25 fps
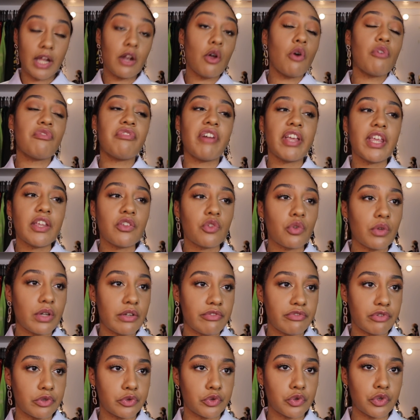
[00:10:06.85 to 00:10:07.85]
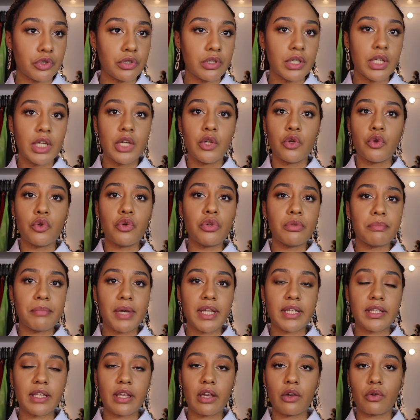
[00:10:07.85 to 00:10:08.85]
Alors on voyait sur les photos une
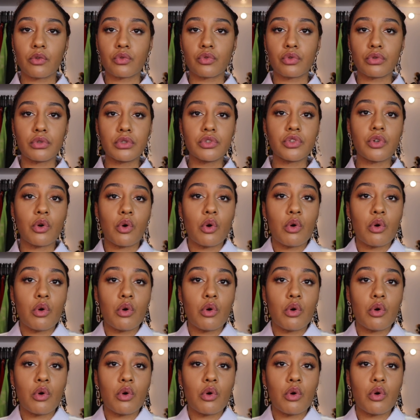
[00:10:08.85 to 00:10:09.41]
mannequin entre autres